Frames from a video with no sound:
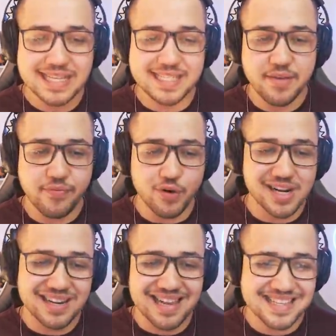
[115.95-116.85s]
se
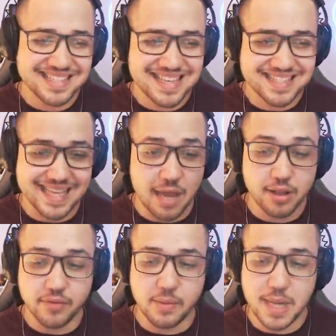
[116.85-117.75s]
for necessário.
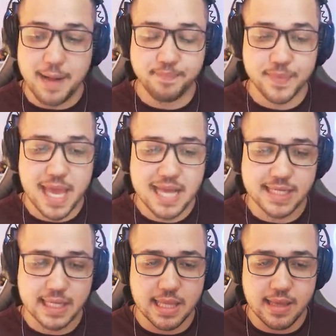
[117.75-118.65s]
Então vamos lá. Essa
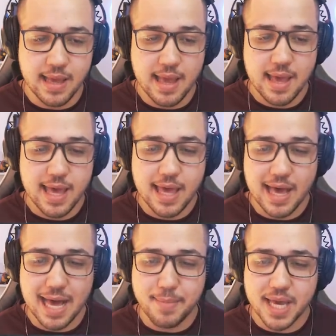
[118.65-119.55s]
daqui é
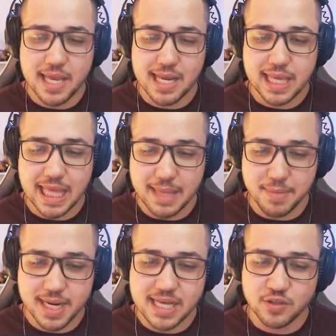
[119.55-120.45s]
a barreira
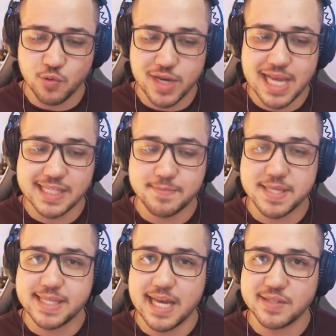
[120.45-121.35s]
Kiba, né? As kunais
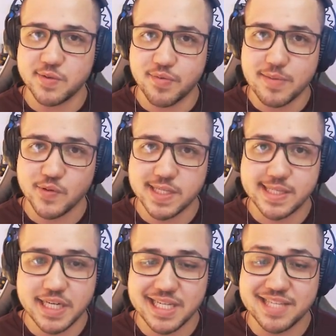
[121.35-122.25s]
especiais do Rainbow Six
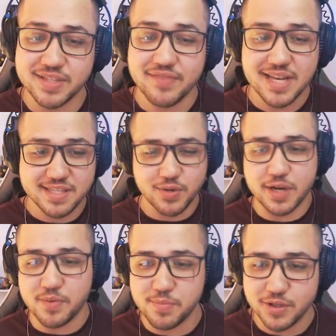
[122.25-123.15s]
Siege, que se você ficar
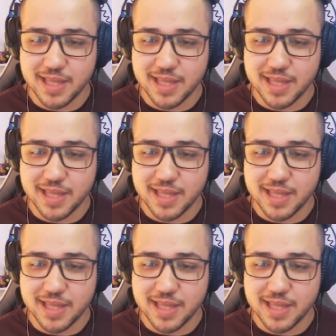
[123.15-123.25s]
segurando por muito